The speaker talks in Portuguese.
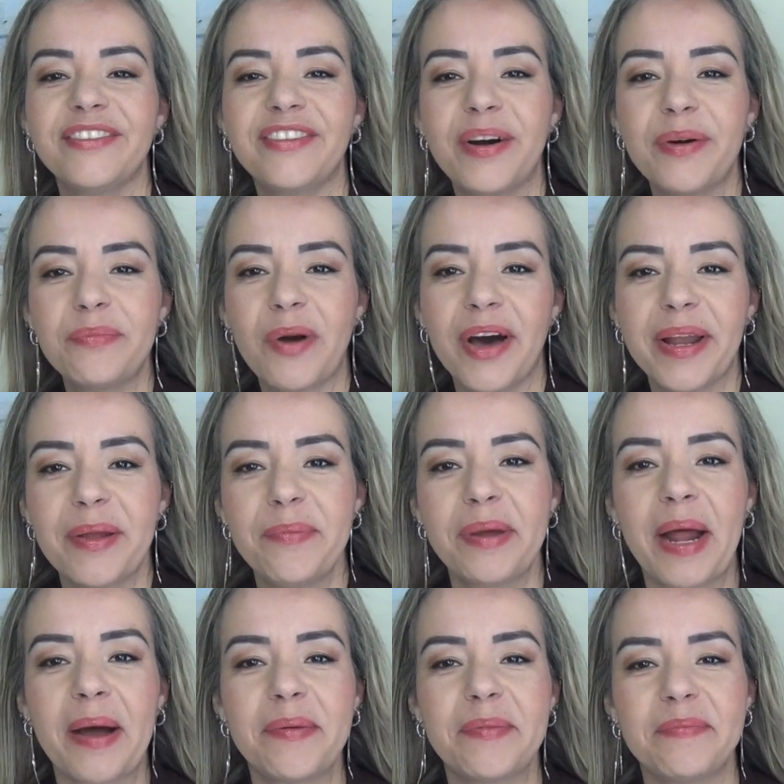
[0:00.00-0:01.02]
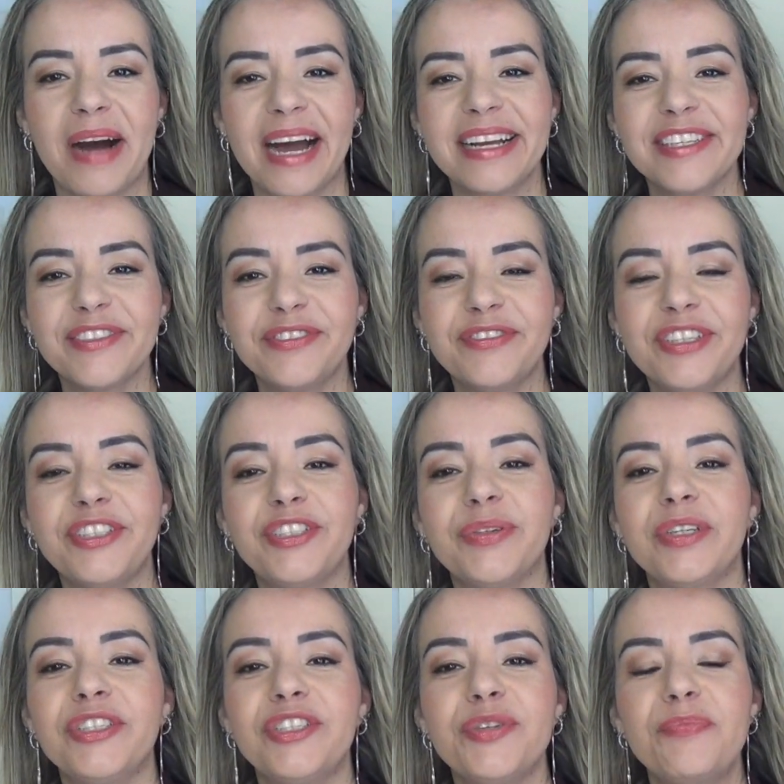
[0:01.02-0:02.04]
E vambora para mais um
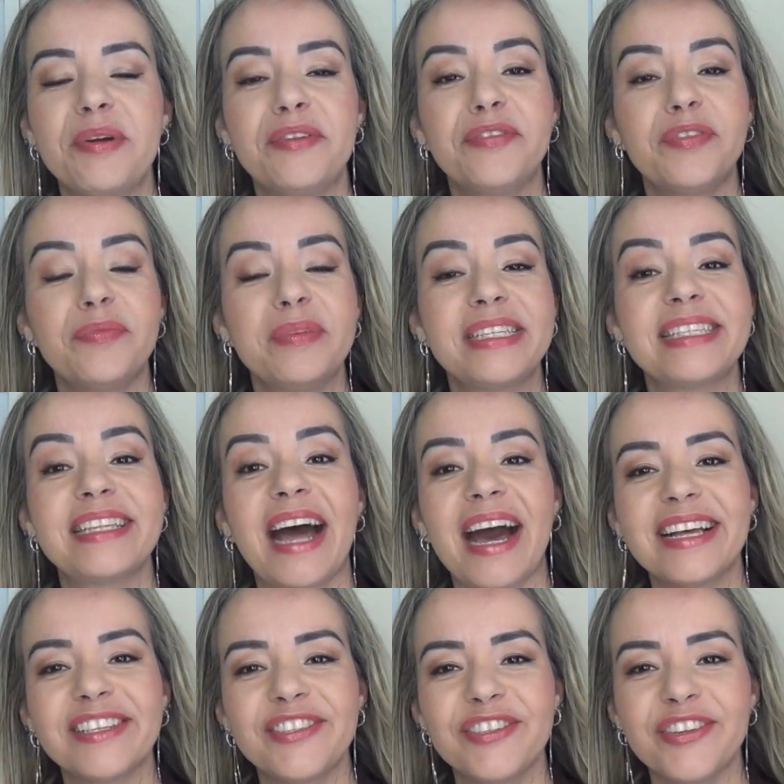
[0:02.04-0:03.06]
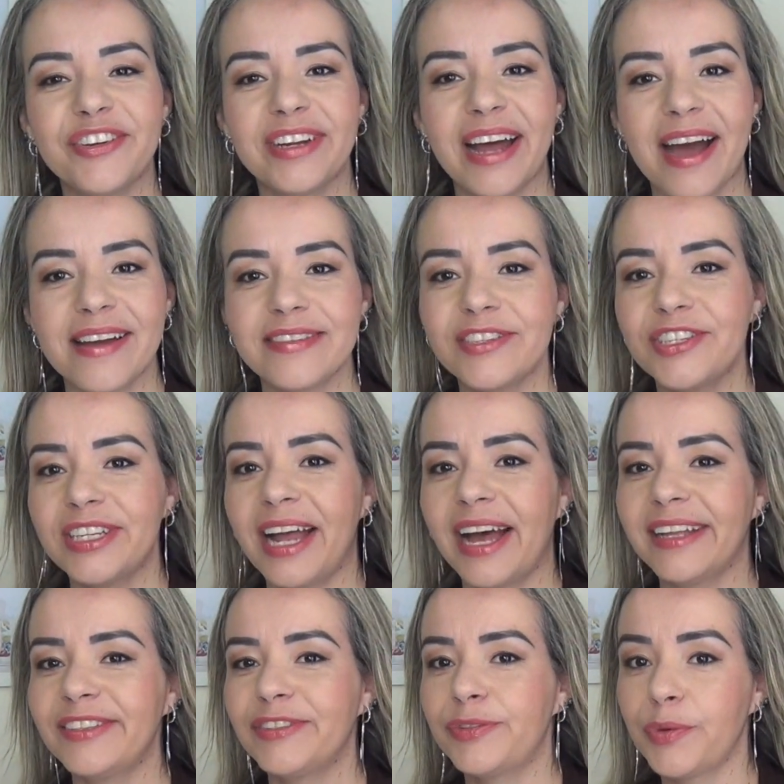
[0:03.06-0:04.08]
vídeo hoje de perfumes nacionais de
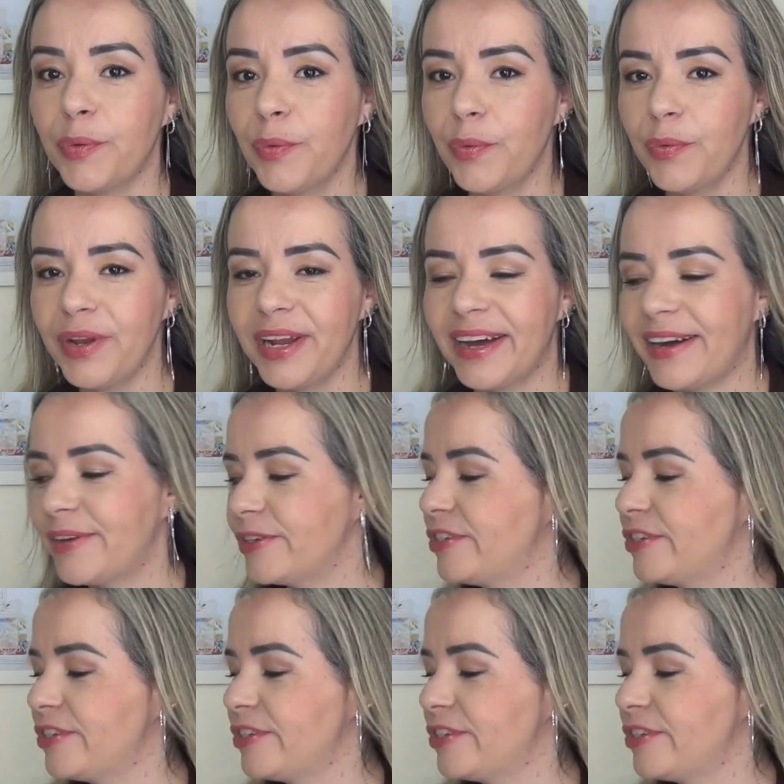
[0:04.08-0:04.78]
Natura.